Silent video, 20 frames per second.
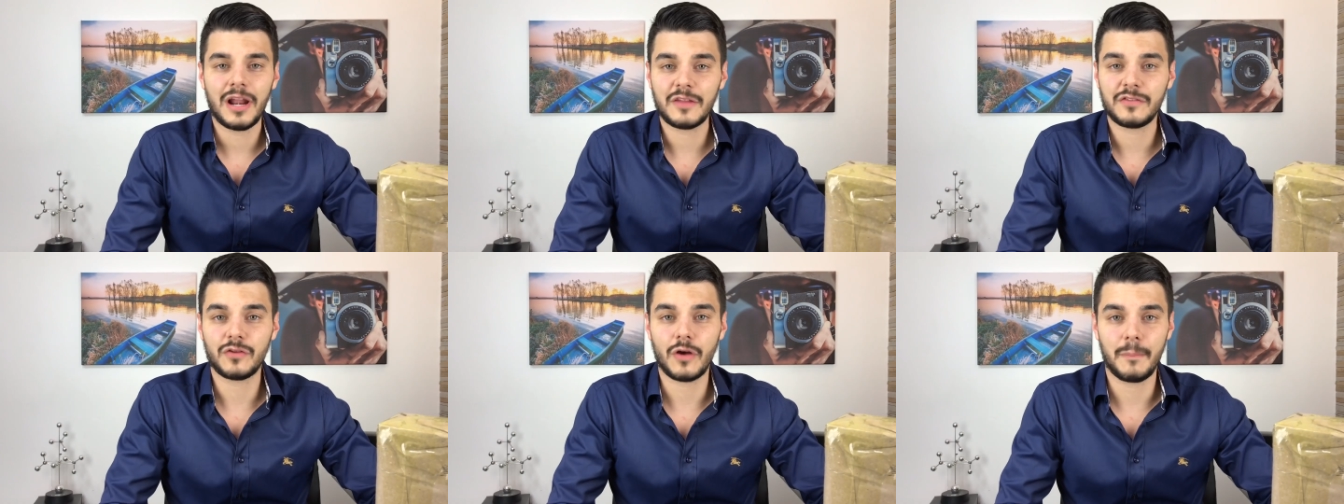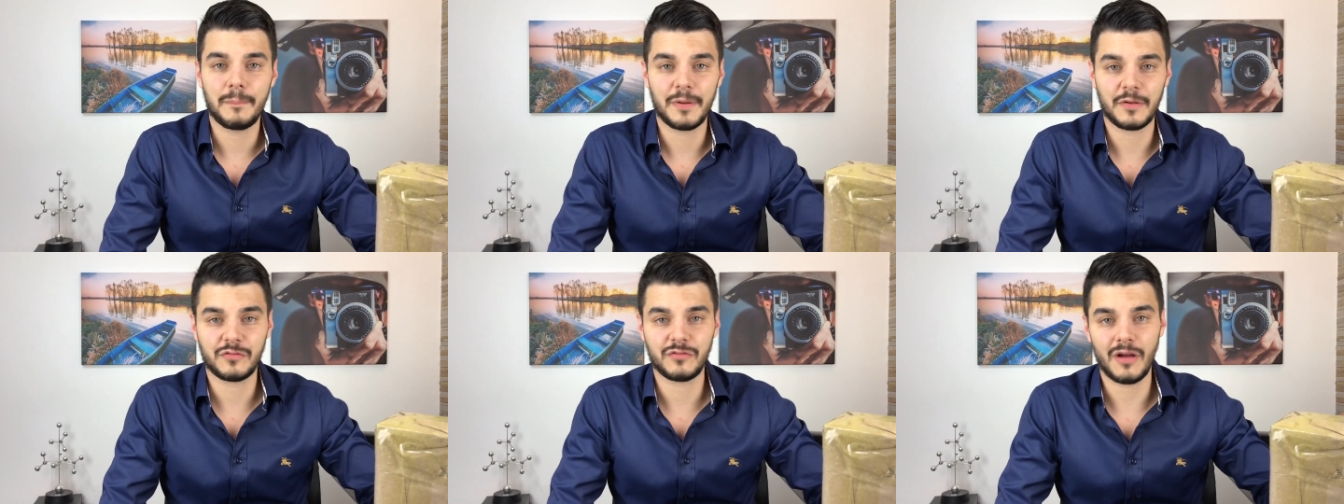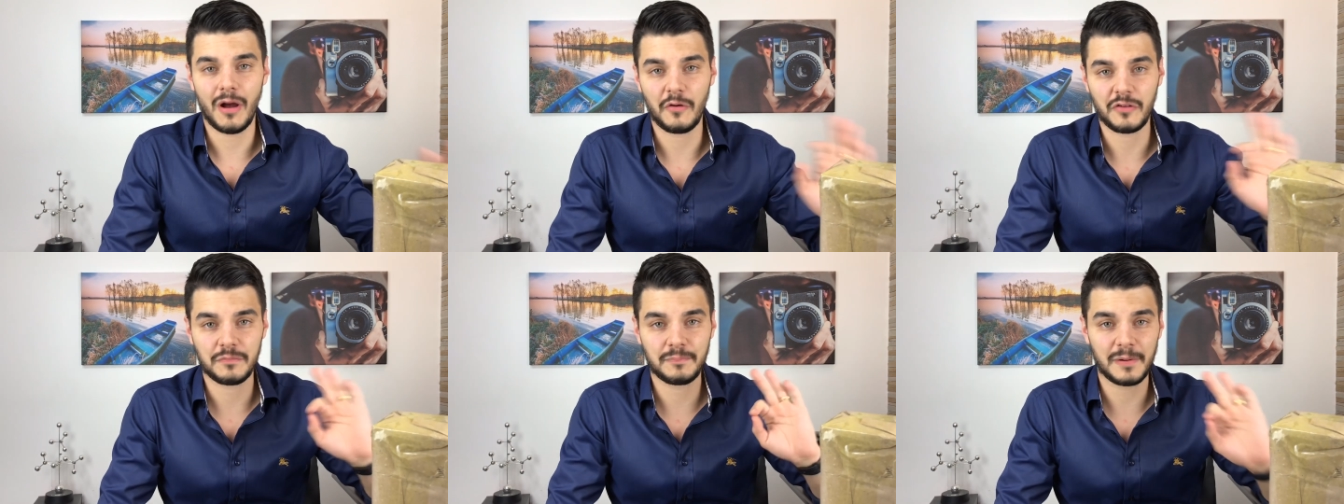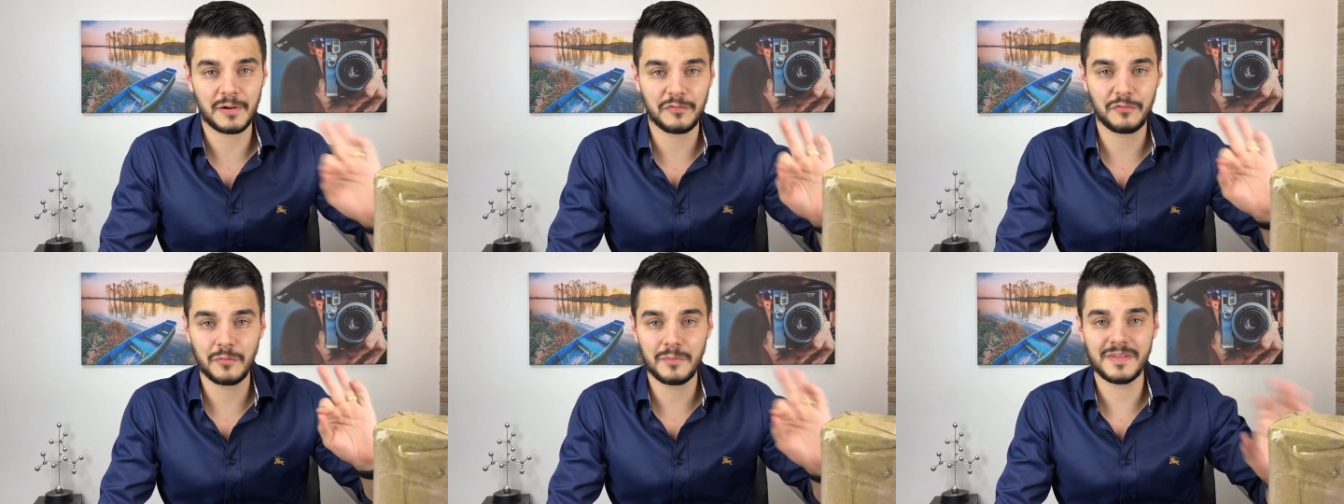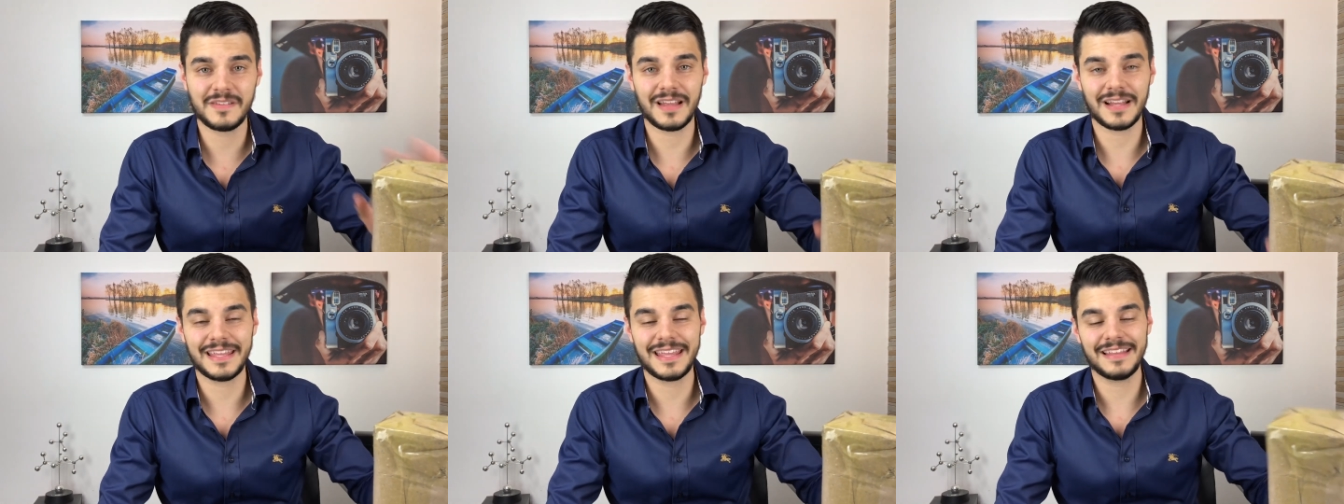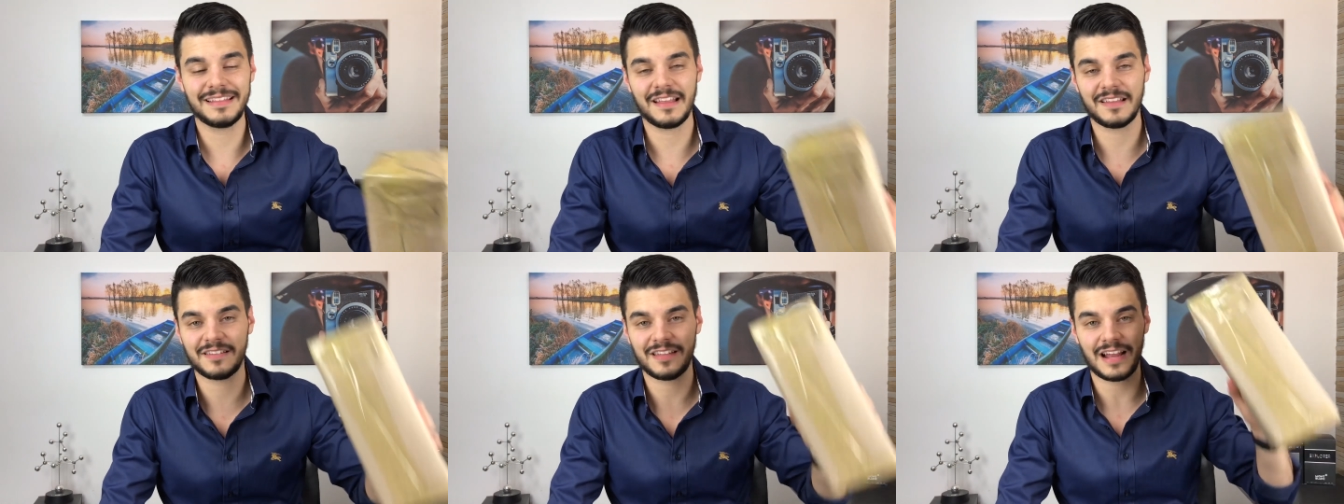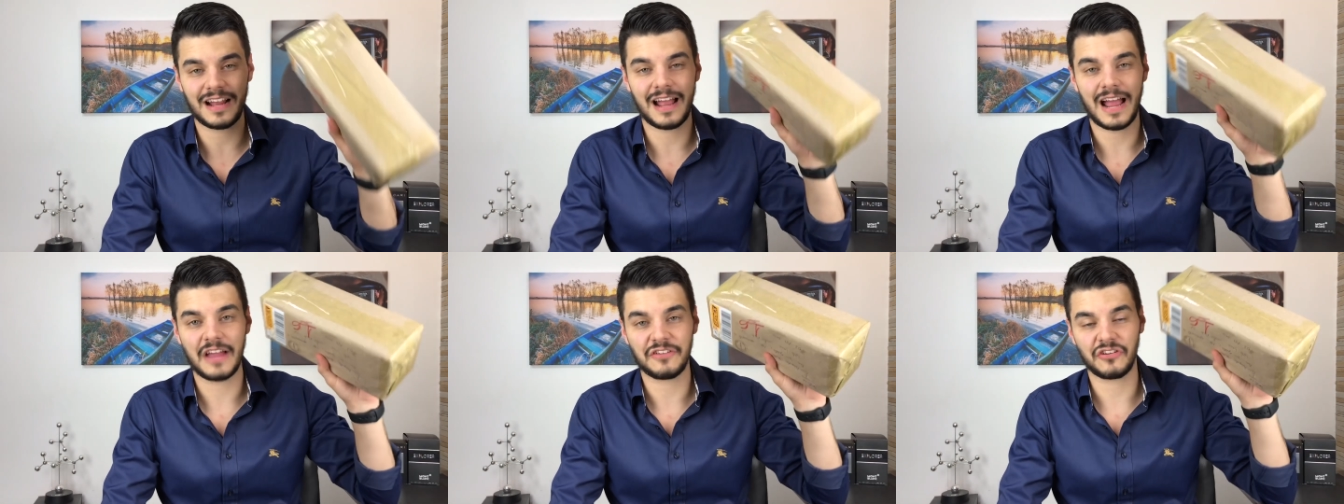Olha só, pessoal, os perfumes aqui
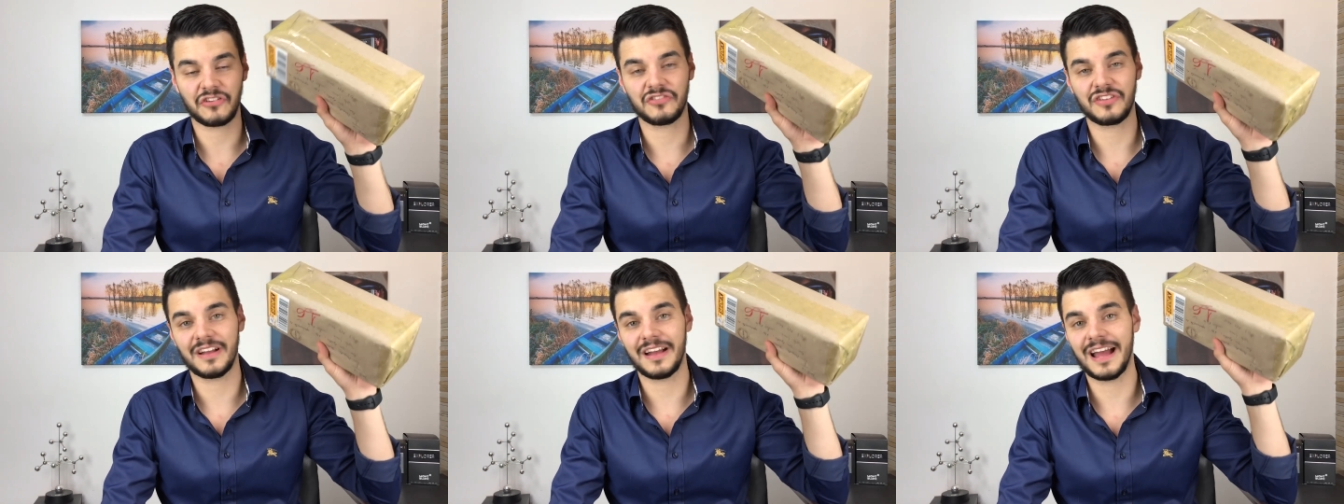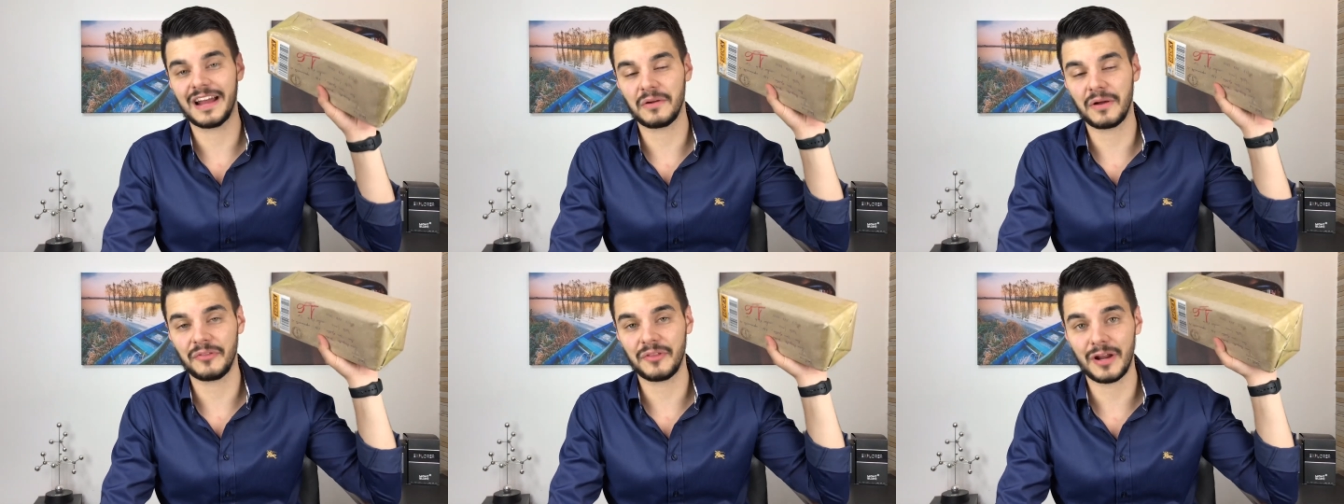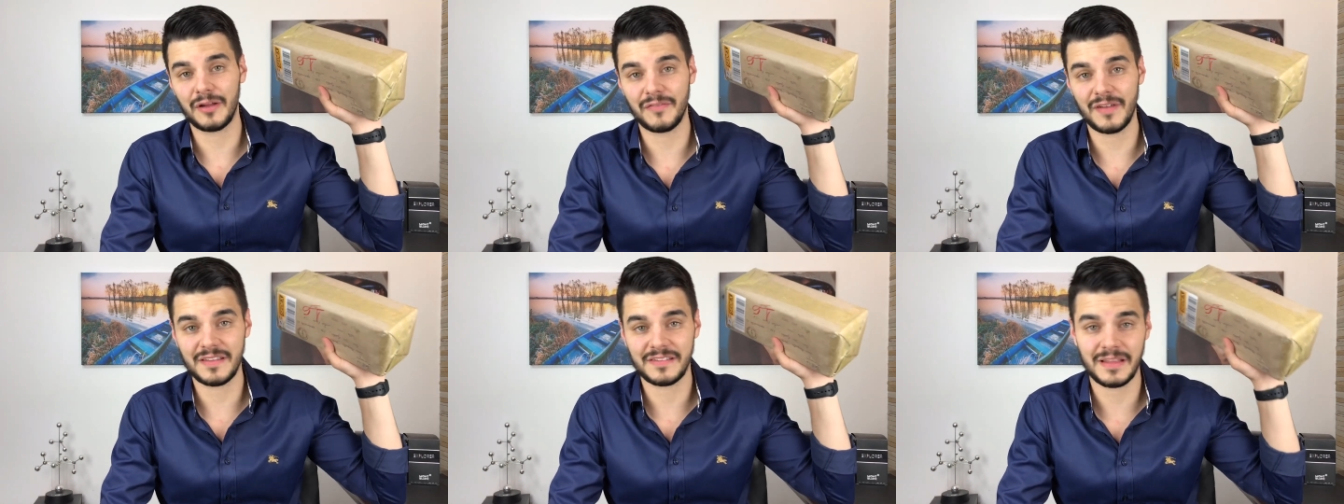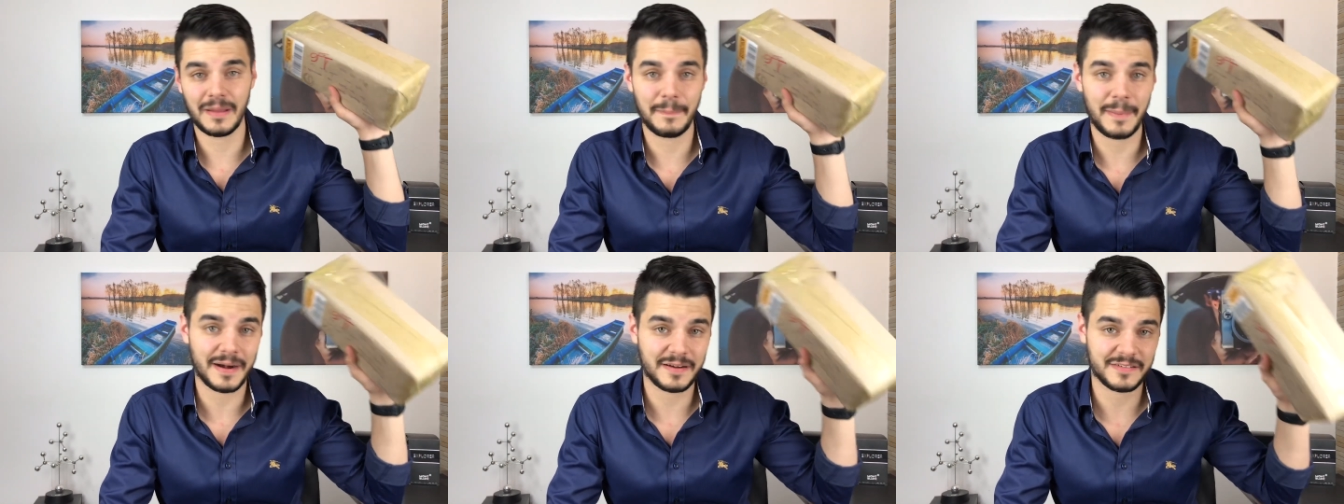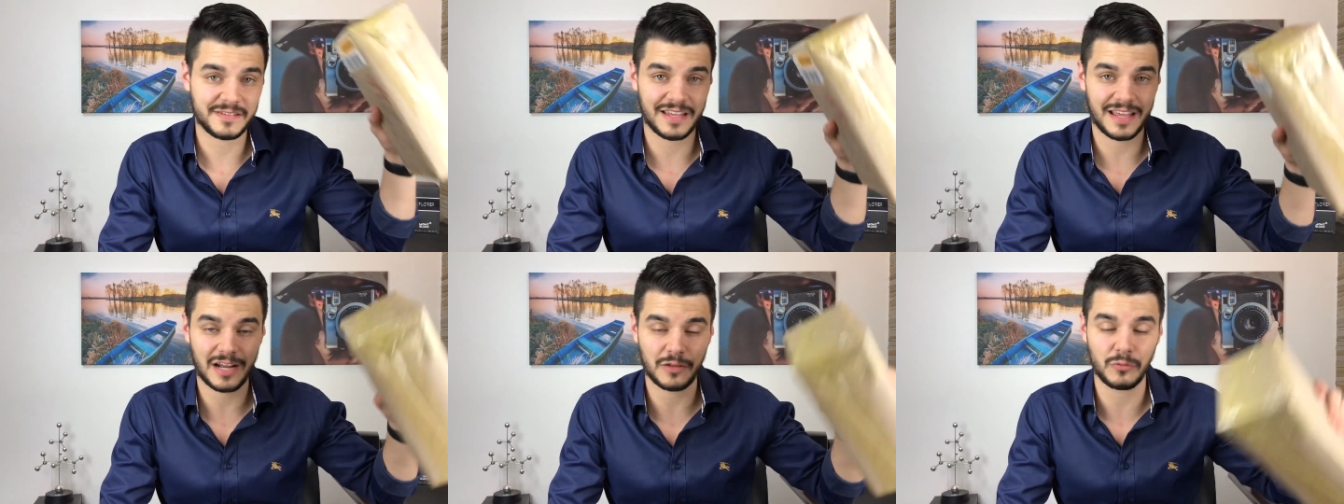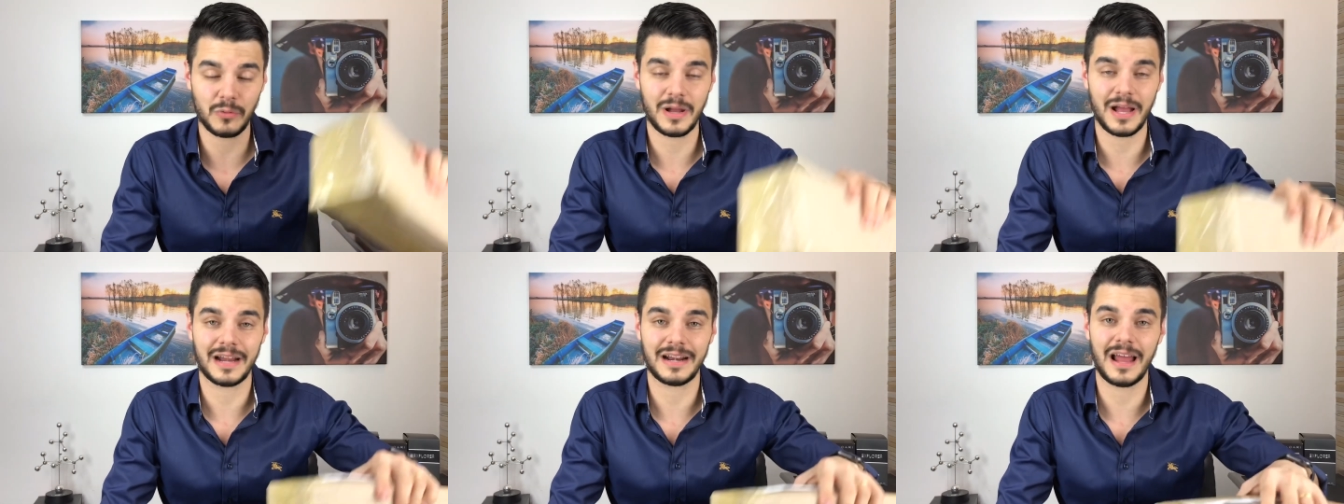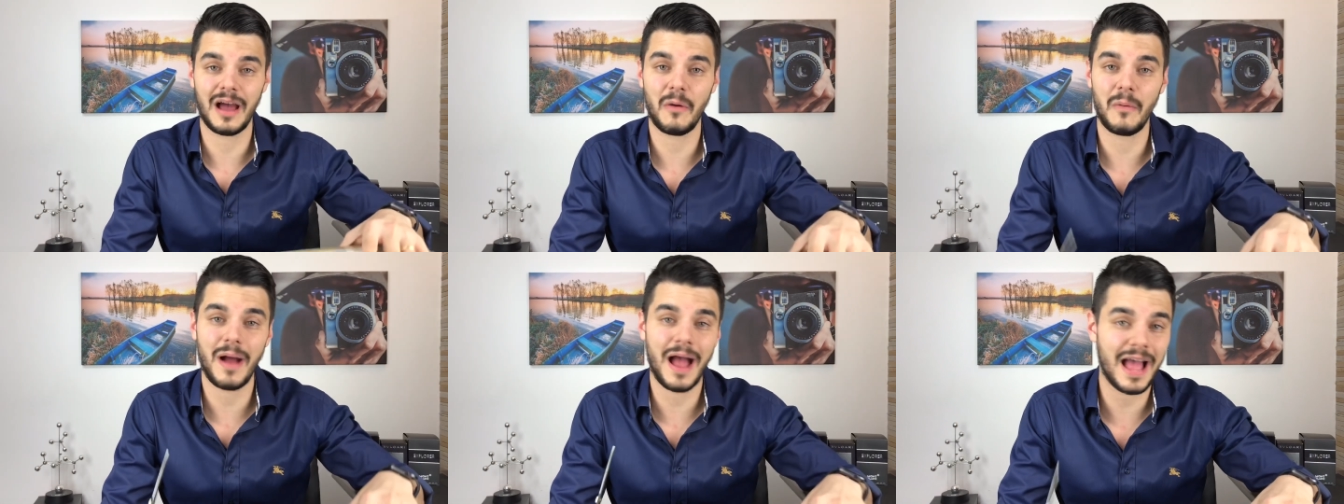dessa caixa chegaram através da parceira do canal,